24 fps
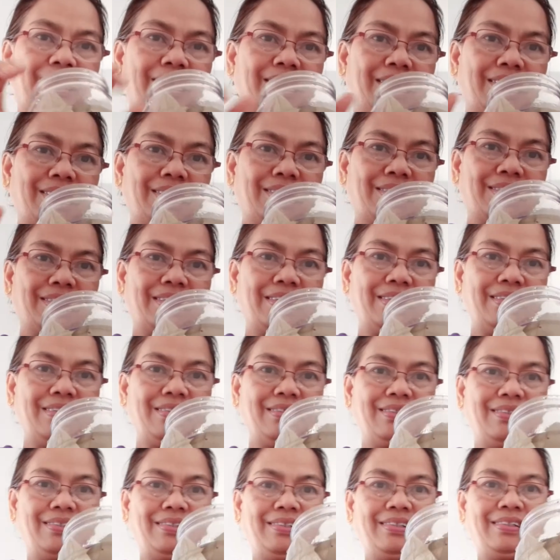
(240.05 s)
ayan na siya.
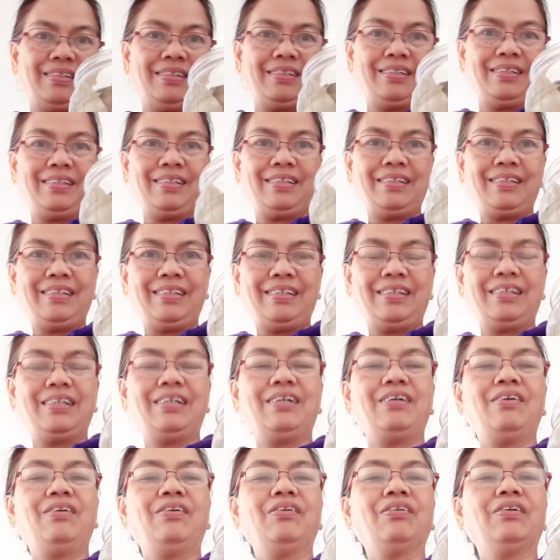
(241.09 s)

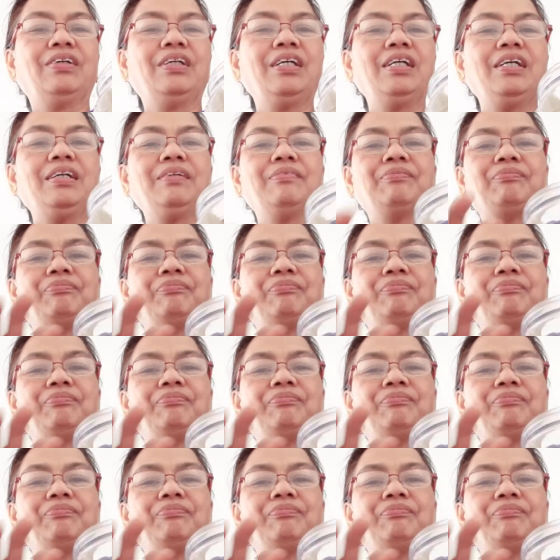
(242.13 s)
Okay.